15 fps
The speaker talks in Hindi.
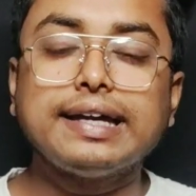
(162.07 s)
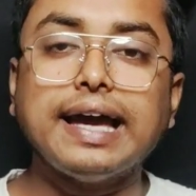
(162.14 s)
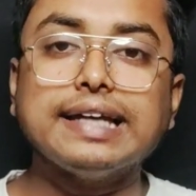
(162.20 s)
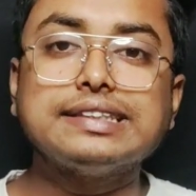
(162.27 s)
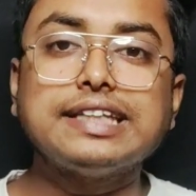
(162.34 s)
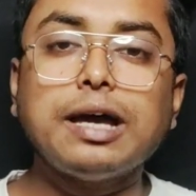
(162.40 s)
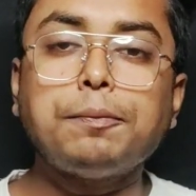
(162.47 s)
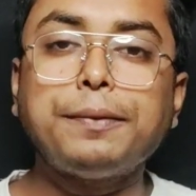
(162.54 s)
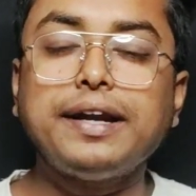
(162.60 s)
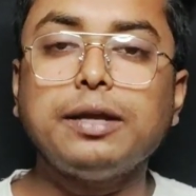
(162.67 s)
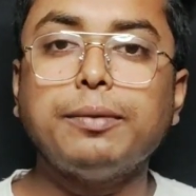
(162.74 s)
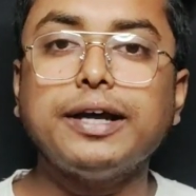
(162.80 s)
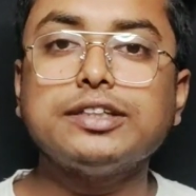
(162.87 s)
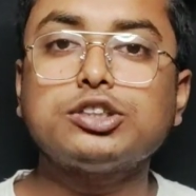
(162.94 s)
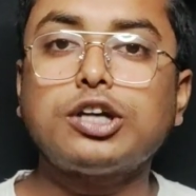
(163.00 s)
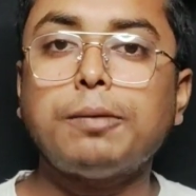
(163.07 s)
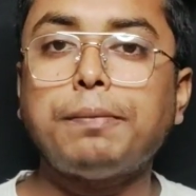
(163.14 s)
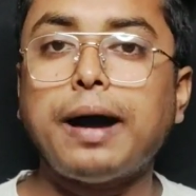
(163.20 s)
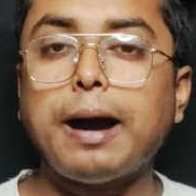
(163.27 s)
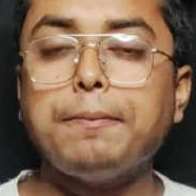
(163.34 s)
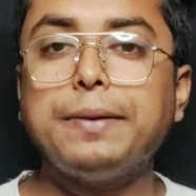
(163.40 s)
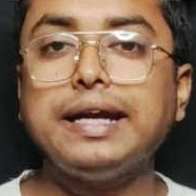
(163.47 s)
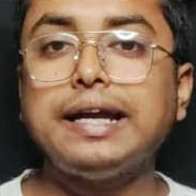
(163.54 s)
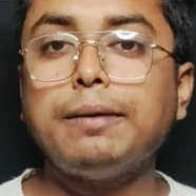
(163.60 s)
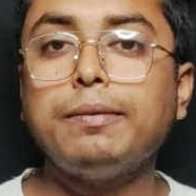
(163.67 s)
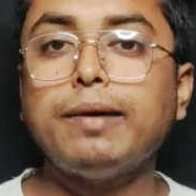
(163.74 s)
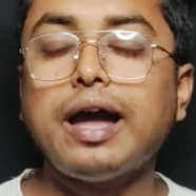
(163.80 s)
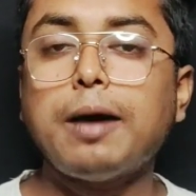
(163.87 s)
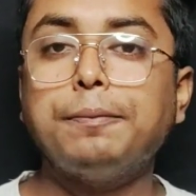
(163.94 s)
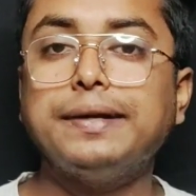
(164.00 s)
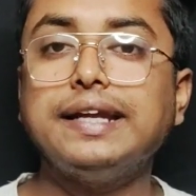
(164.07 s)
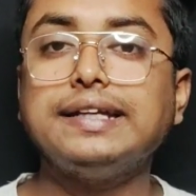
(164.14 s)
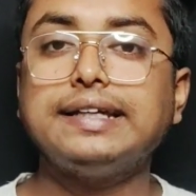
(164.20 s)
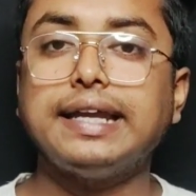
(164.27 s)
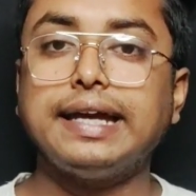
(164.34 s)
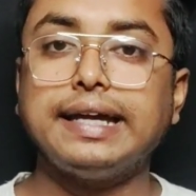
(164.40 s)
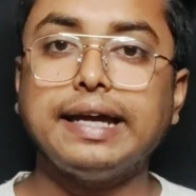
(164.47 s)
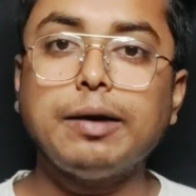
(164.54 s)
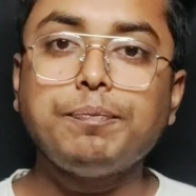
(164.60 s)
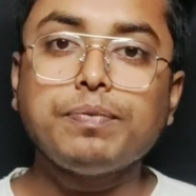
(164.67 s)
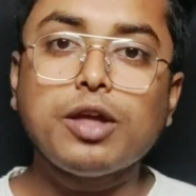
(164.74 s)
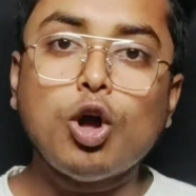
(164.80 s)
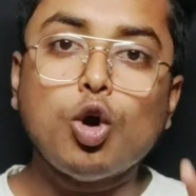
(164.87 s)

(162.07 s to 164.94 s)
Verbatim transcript: कैसे आपके डिवाइस को अभी कभी भाई अपडेट करेंगे